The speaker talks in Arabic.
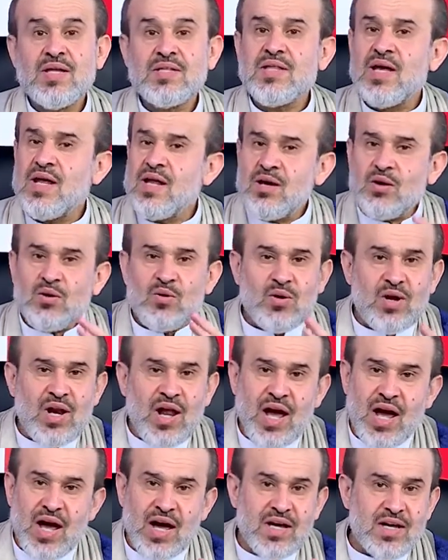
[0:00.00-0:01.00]
طريق
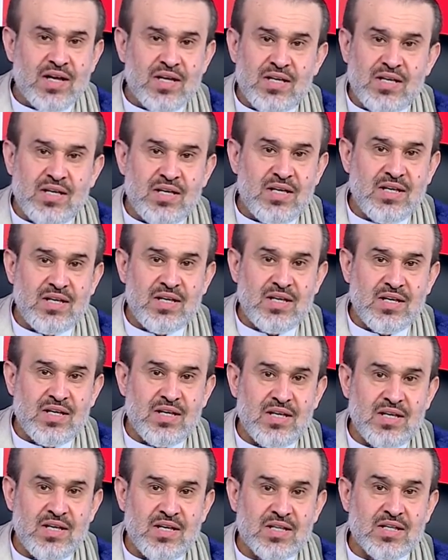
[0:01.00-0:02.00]
الحق
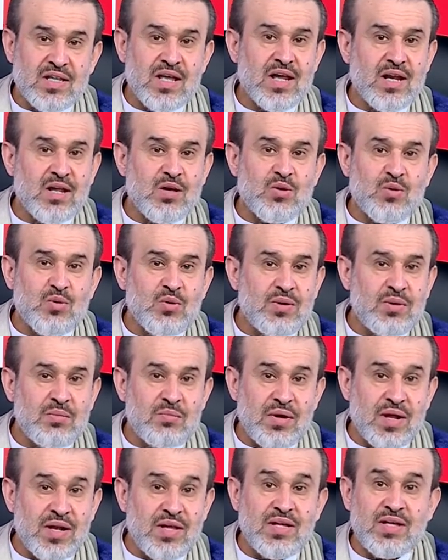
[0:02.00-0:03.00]
طريق
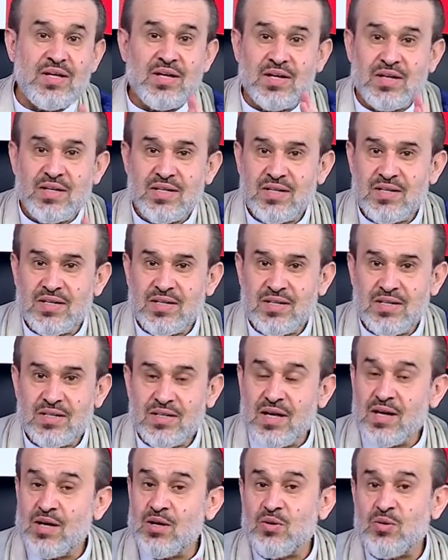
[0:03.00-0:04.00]
مرير
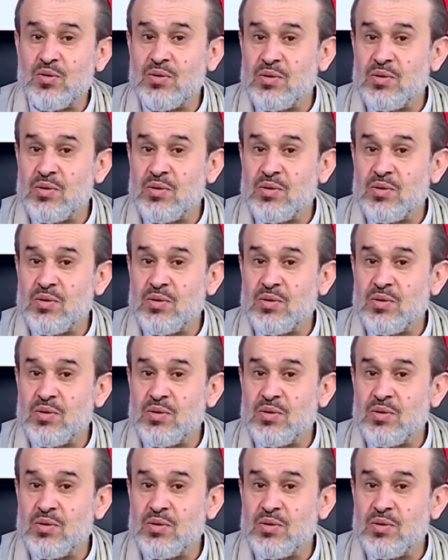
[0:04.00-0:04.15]
طريق